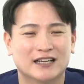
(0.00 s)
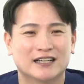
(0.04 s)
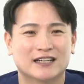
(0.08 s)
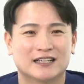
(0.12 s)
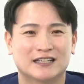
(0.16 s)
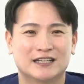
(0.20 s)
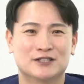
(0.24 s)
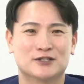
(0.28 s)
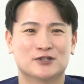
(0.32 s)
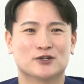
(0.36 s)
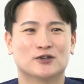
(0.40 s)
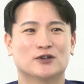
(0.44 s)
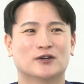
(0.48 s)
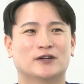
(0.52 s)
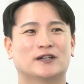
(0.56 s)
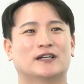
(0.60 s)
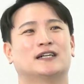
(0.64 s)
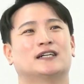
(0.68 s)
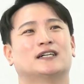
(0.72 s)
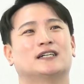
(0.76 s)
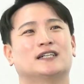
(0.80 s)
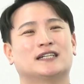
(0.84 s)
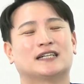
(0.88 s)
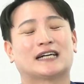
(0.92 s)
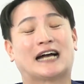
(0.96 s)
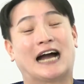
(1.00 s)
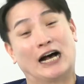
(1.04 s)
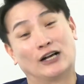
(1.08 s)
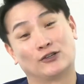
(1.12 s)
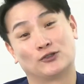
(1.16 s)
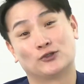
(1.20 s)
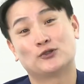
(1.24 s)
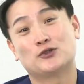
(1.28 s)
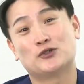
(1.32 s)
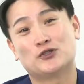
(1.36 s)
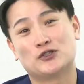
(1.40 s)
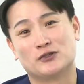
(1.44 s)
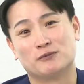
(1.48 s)
그래서
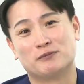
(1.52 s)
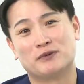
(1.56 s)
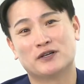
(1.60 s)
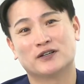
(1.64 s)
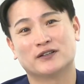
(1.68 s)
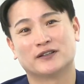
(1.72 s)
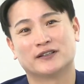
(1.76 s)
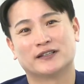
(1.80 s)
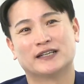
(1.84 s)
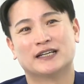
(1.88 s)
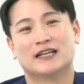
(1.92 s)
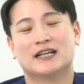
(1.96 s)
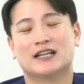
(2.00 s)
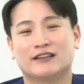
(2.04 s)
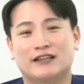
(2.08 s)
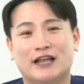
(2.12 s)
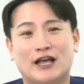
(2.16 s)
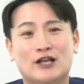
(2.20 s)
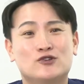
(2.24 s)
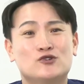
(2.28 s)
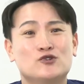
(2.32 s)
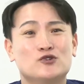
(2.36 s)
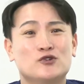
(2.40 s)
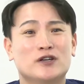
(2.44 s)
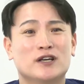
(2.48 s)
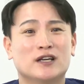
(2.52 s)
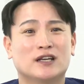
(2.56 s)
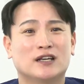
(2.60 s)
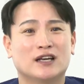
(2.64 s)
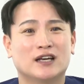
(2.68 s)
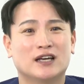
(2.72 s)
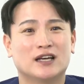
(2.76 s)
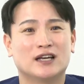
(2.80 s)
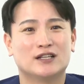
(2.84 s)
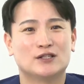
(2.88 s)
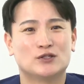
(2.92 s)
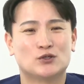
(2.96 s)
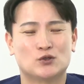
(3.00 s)
가수로 치면
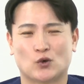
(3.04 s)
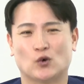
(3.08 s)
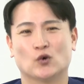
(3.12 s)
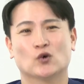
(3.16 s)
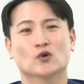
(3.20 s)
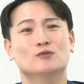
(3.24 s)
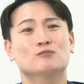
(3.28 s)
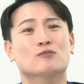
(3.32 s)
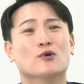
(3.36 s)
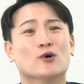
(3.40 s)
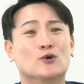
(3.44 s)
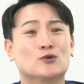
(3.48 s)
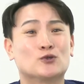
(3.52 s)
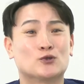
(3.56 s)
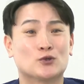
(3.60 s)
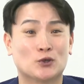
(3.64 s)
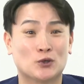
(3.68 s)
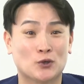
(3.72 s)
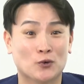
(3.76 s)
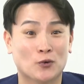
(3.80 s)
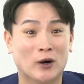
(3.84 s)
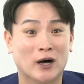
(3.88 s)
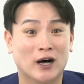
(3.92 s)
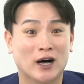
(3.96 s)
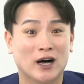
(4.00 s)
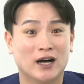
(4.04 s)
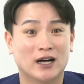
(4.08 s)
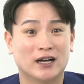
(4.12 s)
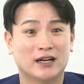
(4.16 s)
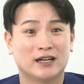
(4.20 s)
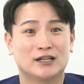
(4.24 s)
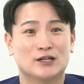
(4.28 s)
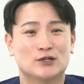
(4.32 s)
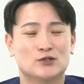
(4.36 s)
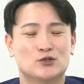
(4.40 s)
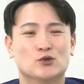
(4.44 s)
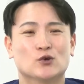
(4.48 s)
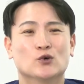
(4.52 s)
대중에게 좋은 목소리와
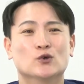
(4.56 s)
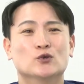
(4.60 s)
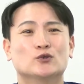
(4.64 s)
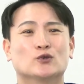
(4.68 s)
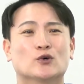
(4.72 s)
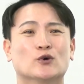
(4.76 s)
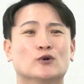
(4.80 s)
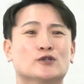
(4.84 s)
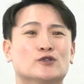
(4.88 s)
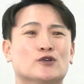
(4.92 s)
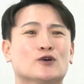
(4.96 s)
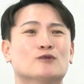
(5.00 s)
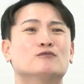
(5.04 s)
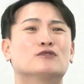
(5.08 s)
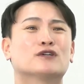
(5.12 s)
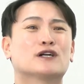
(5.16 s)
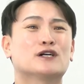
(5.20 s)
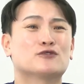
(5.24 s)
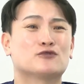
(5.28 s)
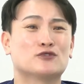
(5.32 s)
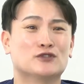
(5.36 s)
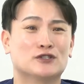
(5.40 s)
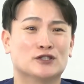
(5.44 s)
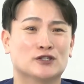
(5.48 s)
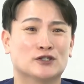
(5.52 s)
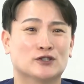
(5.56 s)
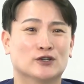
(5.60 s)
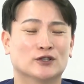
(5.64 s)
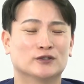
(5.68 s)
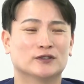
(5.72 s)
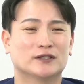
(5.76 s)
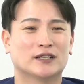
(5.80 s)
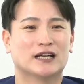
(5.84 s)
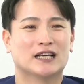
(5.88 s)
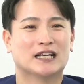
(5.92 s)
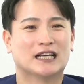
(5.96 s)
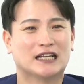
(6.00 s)
좋은 곡을 선물할 수 있는 건